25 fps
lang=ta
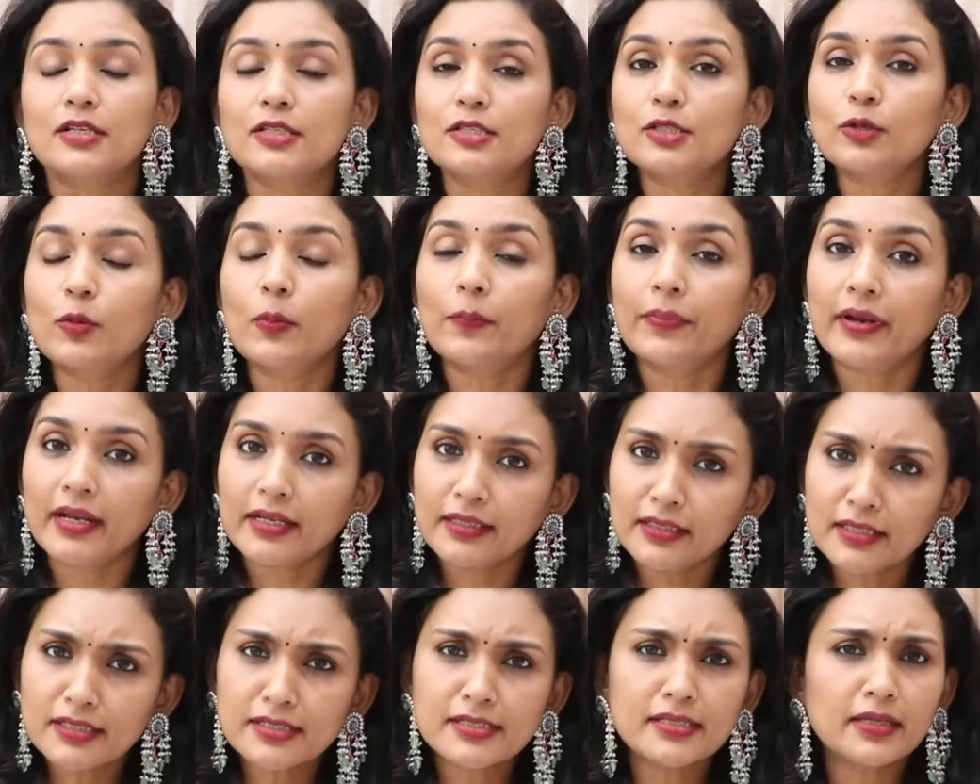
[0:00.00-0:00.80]
ஸோ
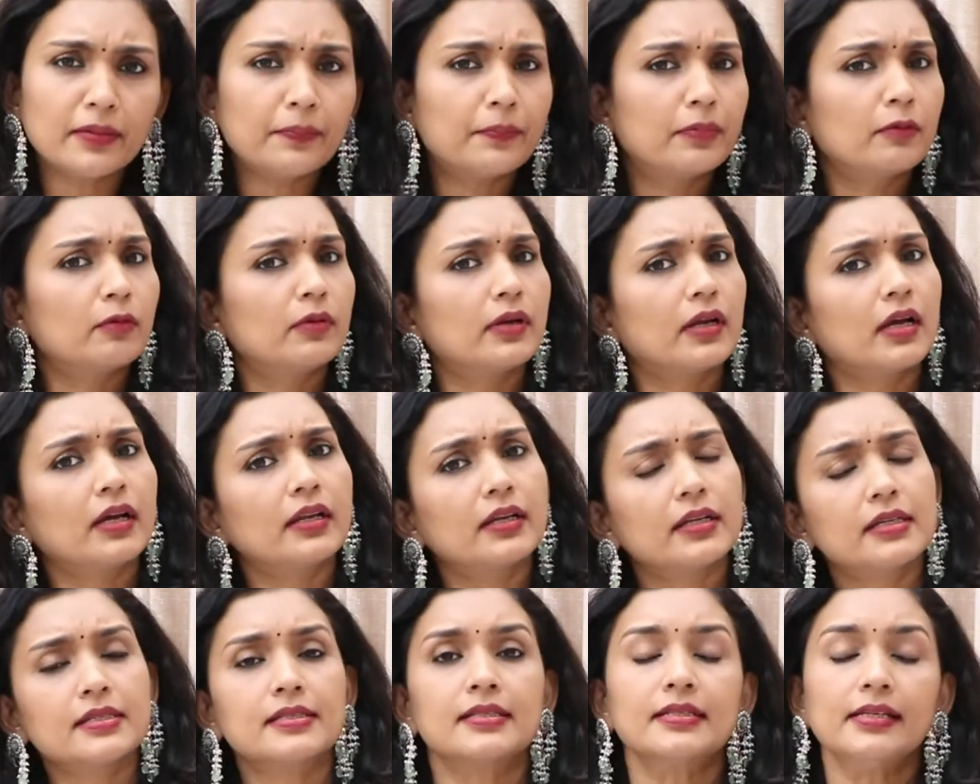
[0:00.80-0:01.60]
ப்ரெக்னன்சி பூரா
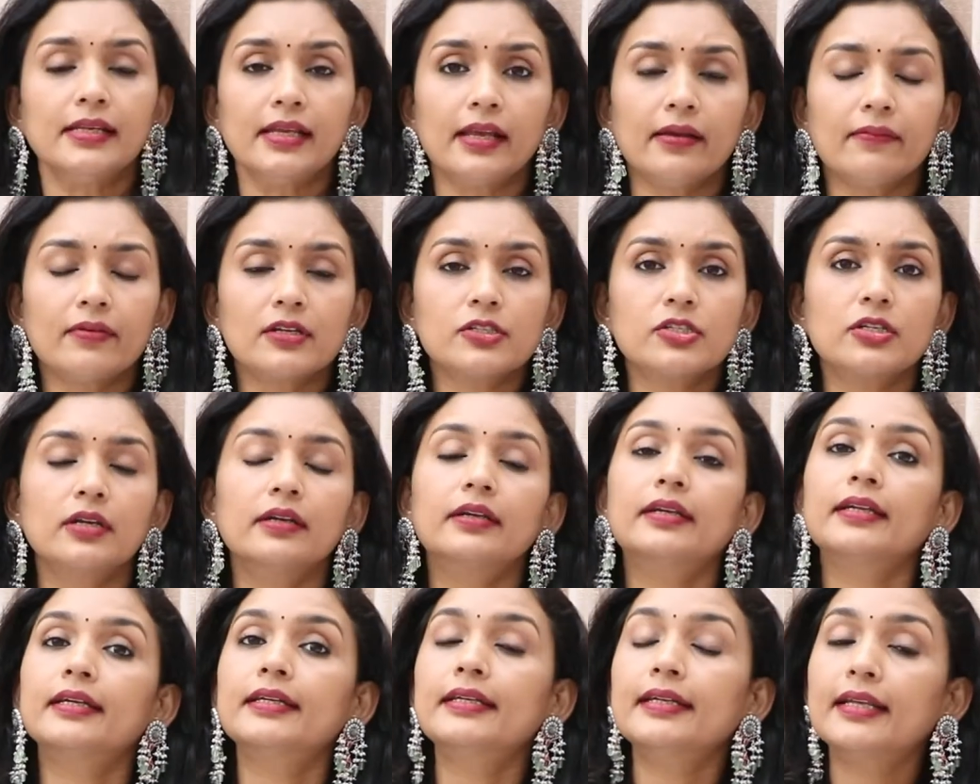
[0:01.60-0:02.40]
ரெஸ்ட்லேயே
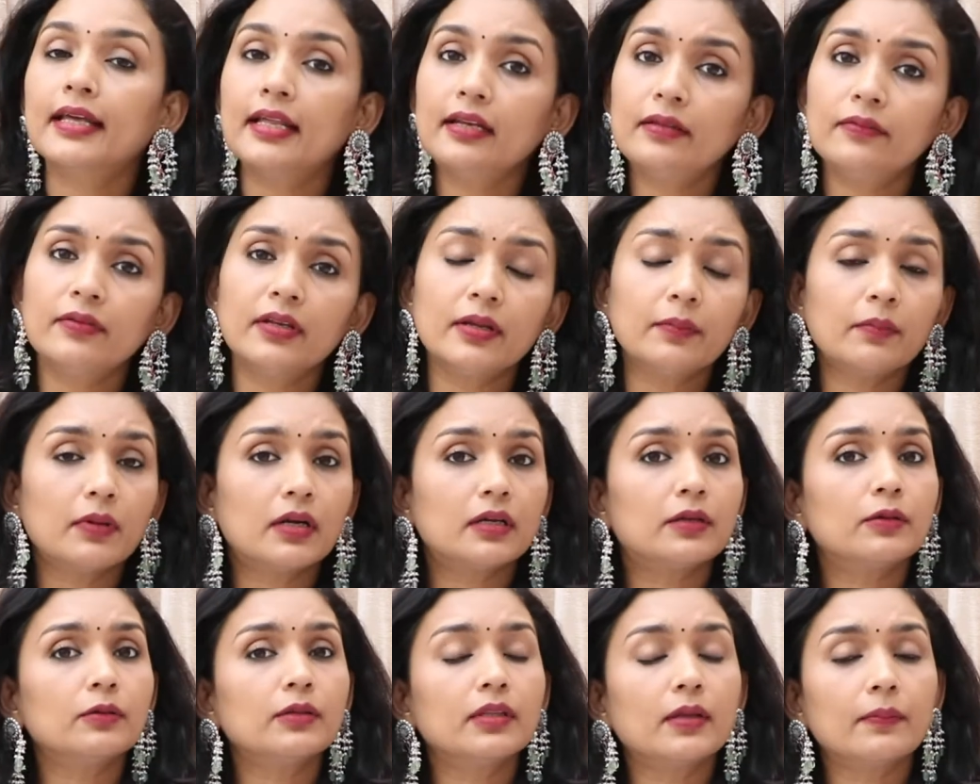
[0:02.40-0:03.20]
வச்சுட்டு டெலிவரி
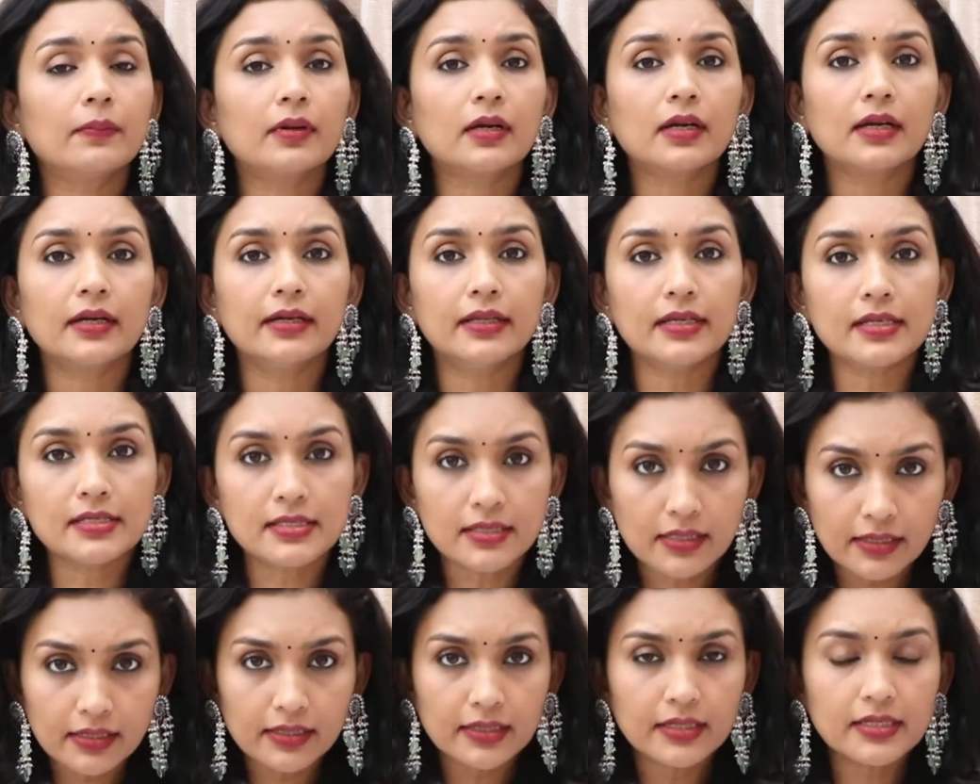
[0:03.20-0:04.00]
மட்டும் நம்ம
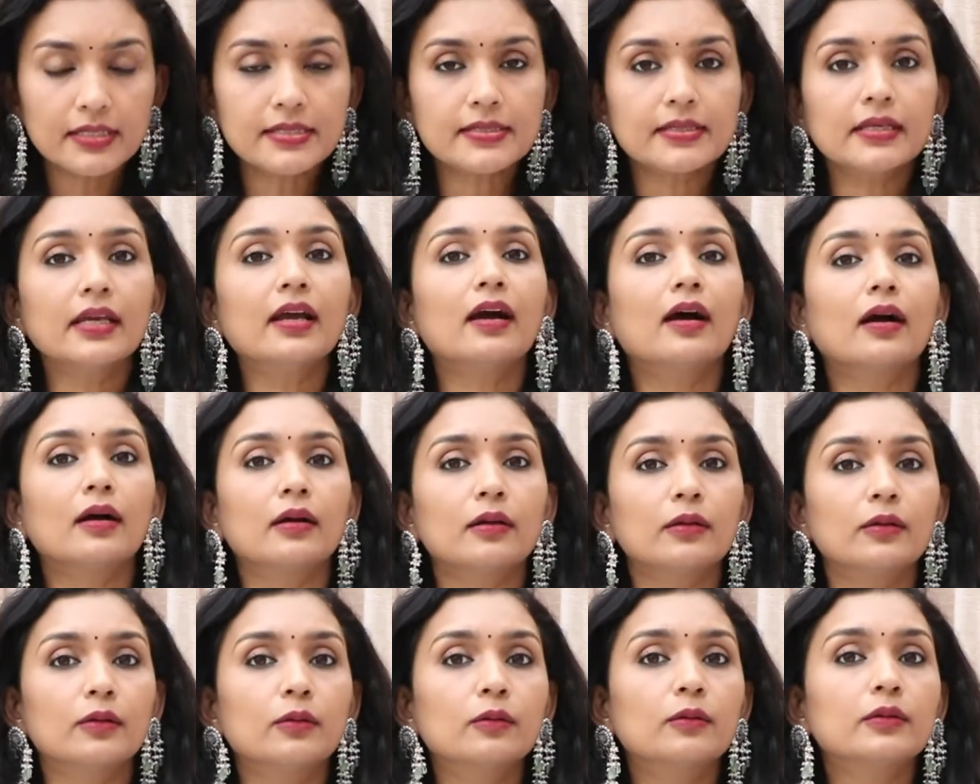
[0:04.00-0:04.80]
கடைசியில் ஈஸி
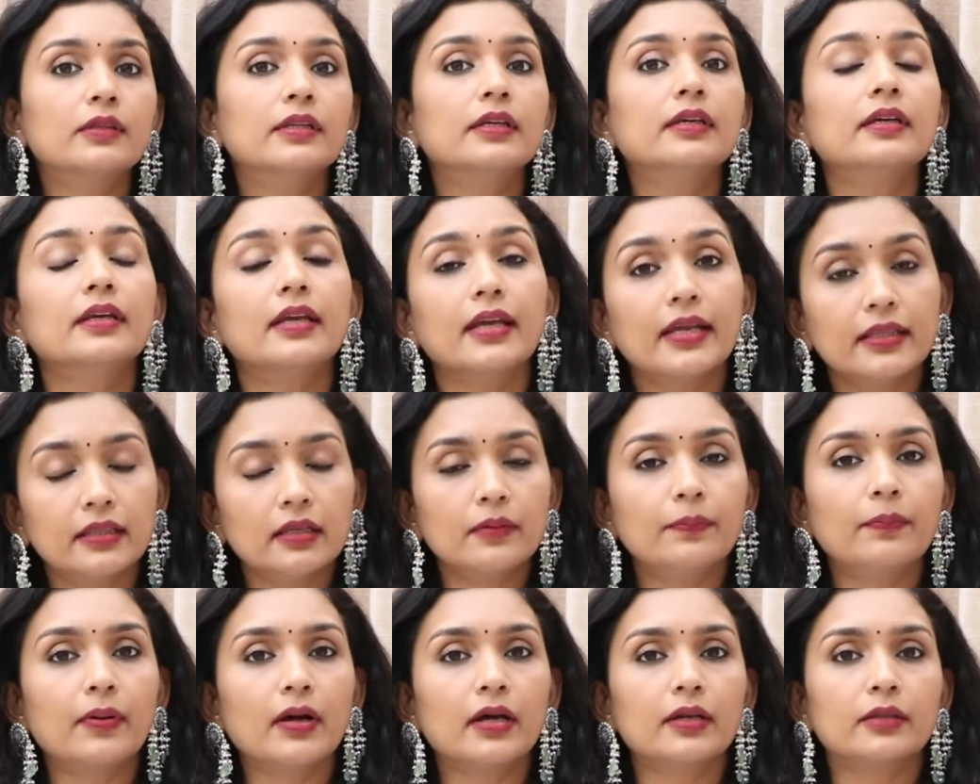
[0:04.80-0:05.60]
ஆகணும்னு
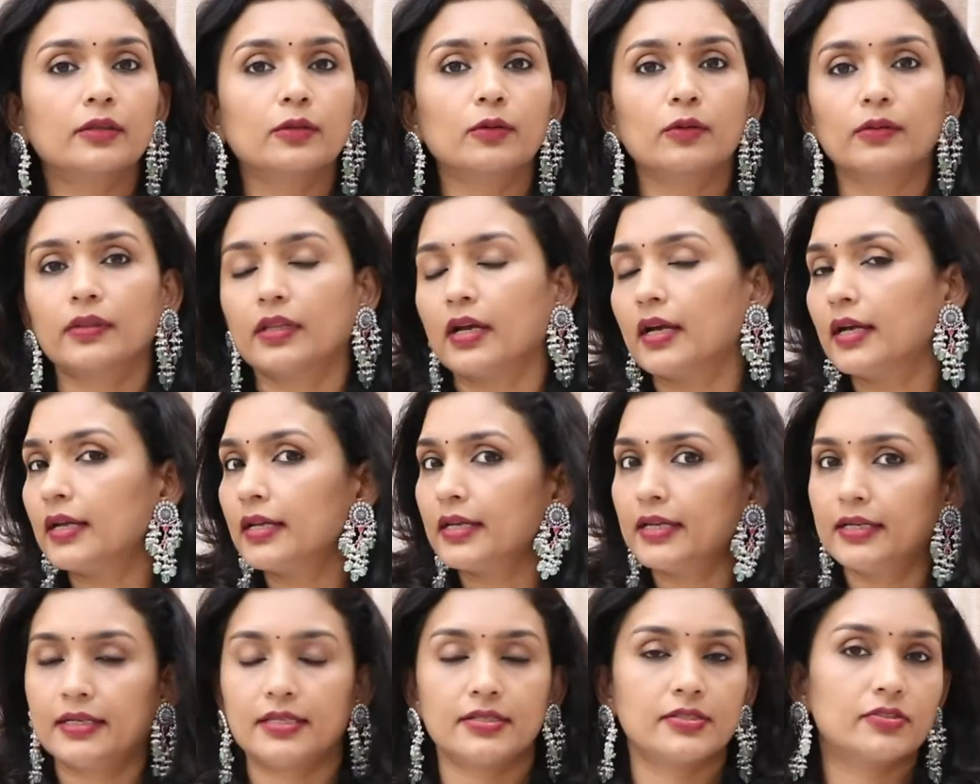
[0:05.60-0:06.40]
எதிர்பார்த்தோம்னா
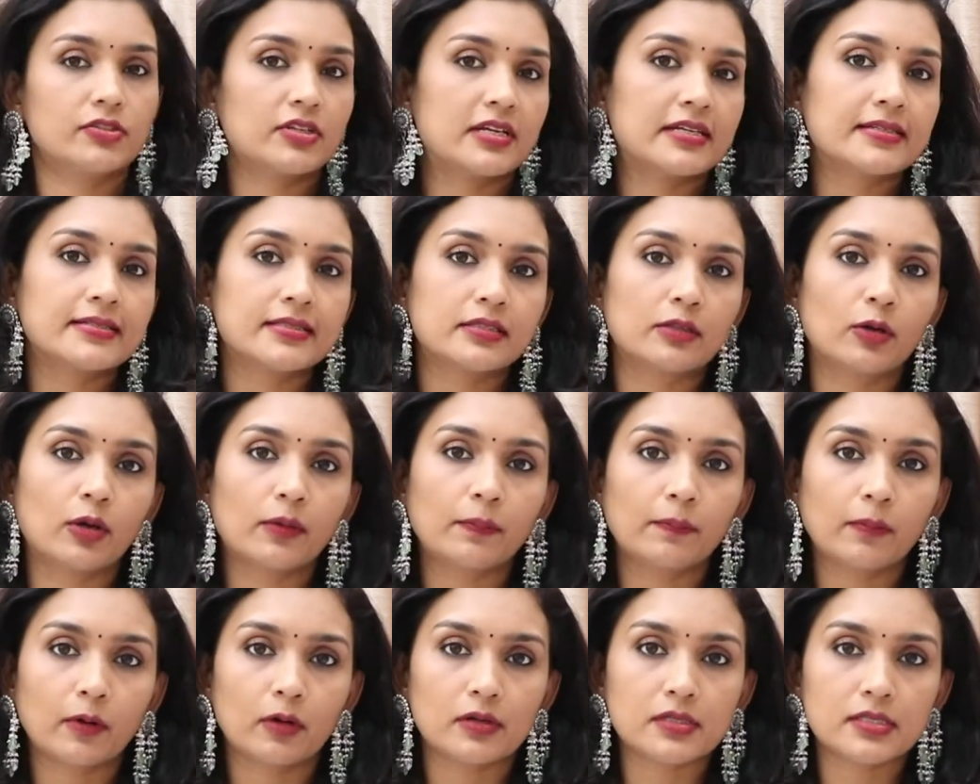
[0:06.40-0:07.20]
இட் இஸ் ஜஸ்ட்
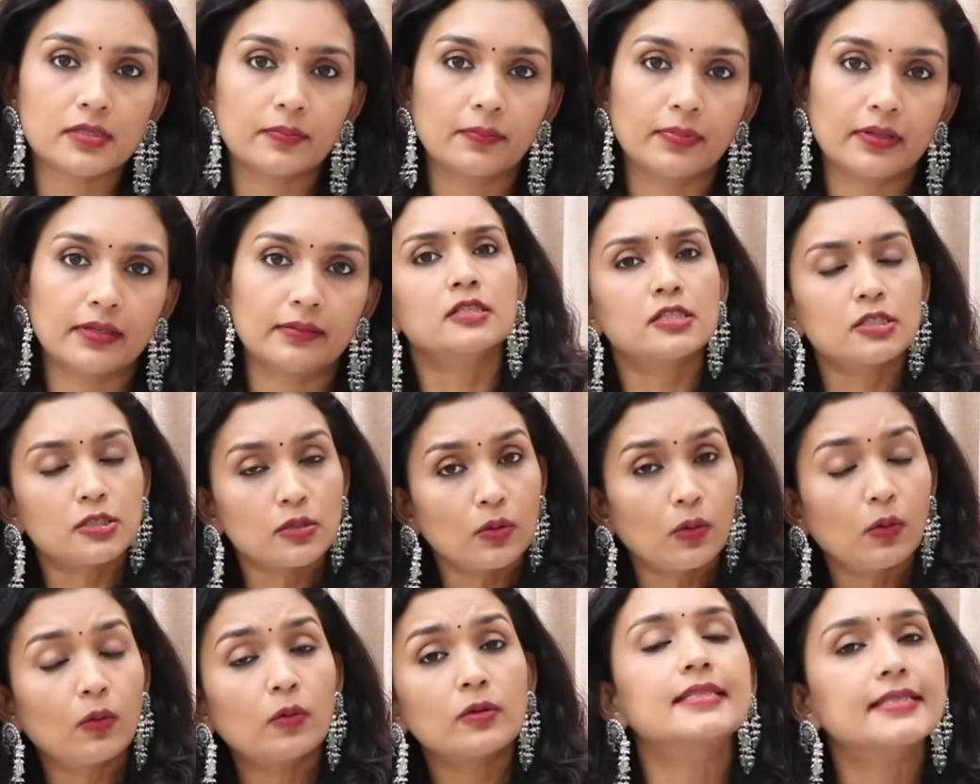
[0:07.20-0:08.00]
நாட் பாசிபிள்
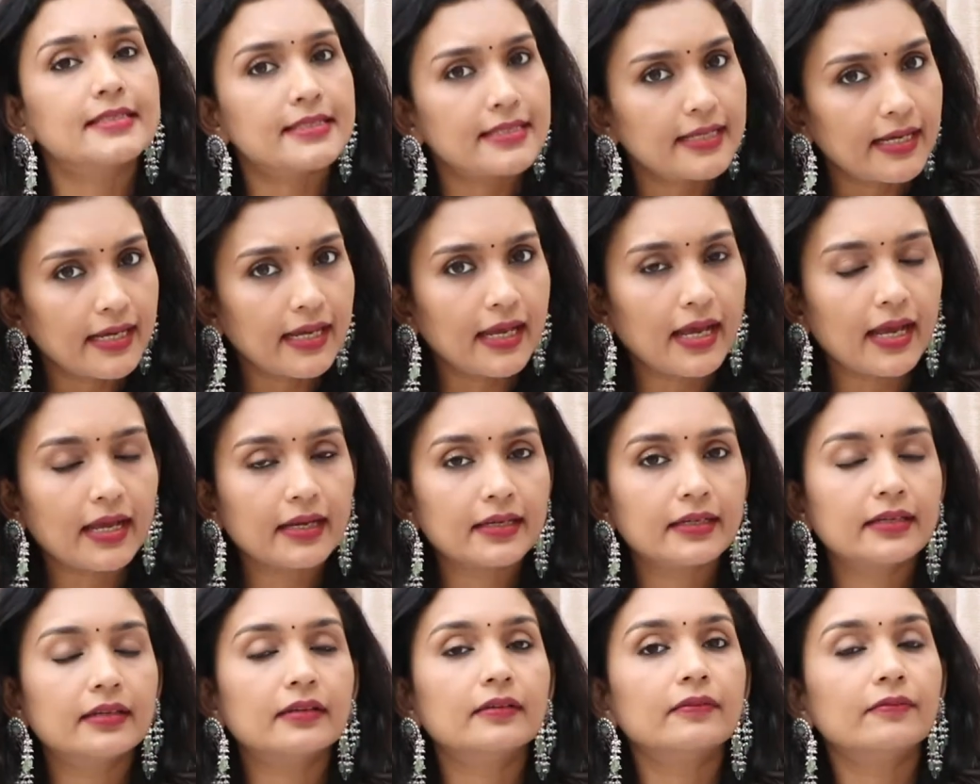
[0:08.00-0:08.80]
ஸோ ஸ்டே
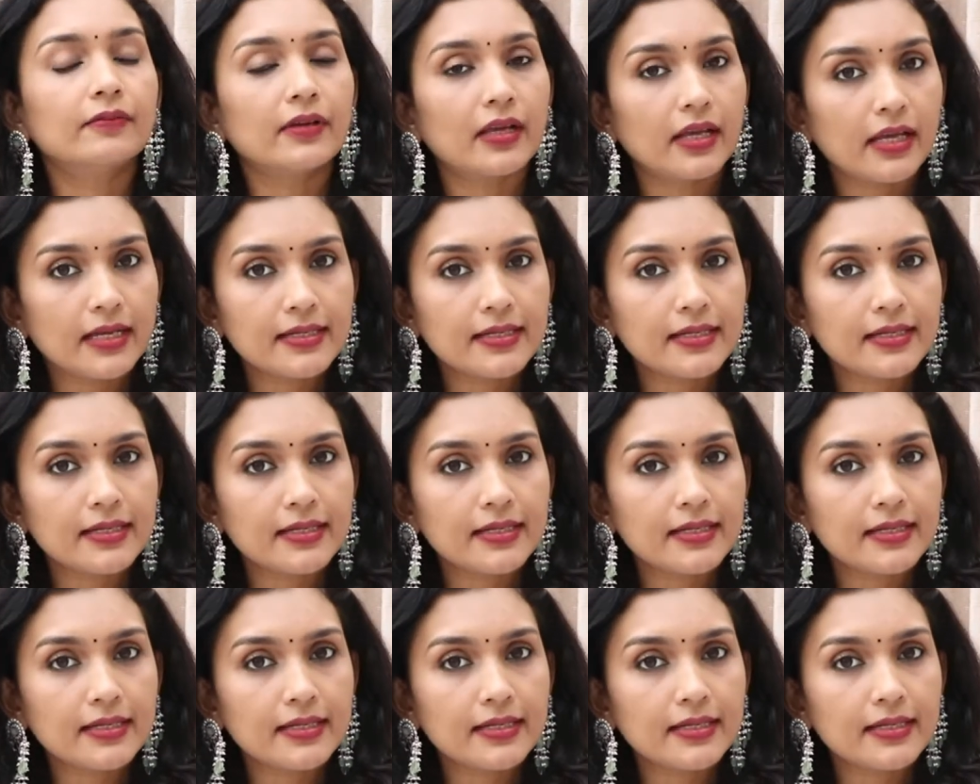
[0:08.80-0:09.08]
ஆக்டிவ்